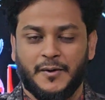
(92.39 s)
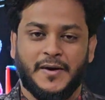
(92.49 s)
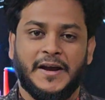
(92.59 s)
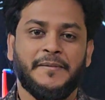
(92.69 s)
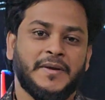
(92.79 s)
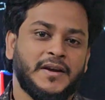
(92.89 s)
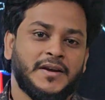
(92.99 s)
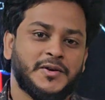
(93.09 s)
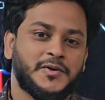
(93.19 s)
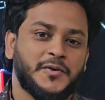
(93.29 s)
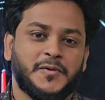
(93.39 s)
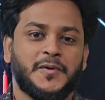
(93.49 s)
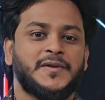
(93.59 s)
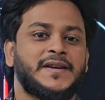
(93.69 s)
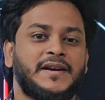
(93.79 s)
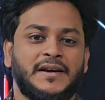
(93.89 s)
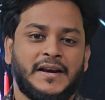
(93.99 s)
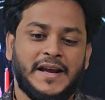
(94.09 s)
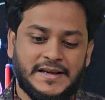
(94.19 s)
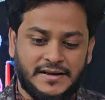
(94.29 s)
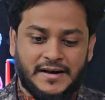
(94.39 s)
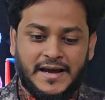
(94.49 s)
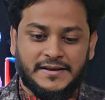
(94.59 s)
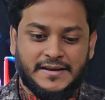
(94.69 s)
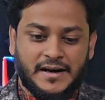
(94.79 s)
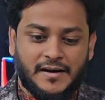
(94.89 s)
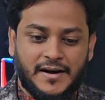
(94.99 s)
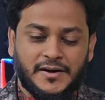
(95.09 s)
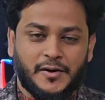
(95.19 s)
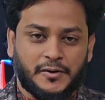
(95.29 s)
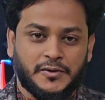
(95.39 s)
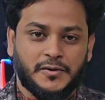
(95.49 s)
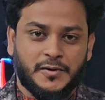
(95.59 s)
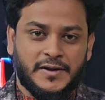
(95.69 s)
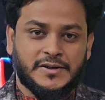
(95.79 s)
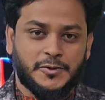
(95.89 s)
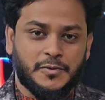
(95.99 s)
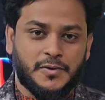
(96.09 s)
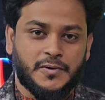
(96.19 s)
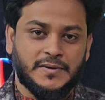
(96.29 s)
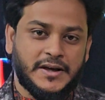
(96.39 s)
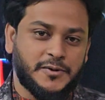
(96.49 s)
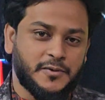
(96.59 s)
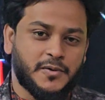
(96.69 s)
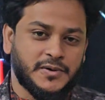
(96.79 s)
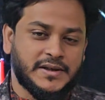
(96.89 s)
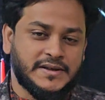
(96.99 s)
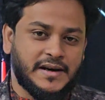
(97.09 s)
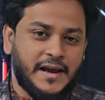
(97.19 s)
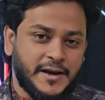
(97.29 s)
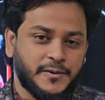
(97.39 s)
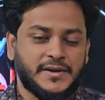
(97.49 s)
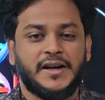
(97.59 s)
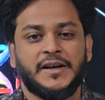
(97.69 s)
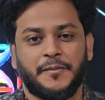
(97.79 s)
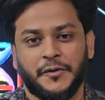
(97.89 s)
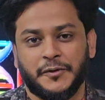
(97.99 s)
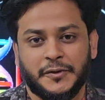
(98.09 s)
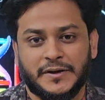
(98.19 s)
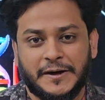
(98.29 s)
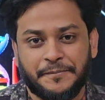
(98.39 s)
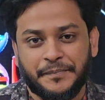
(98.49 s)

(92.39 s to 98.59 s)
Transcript: ওকে সুক্রোজের এই যে ডাইস্যাকারাইড গঠন করলো এই যে সুক্রোজ এই সুক্রোজের যে গ্লাইকোসাইডিক বন্ধনটা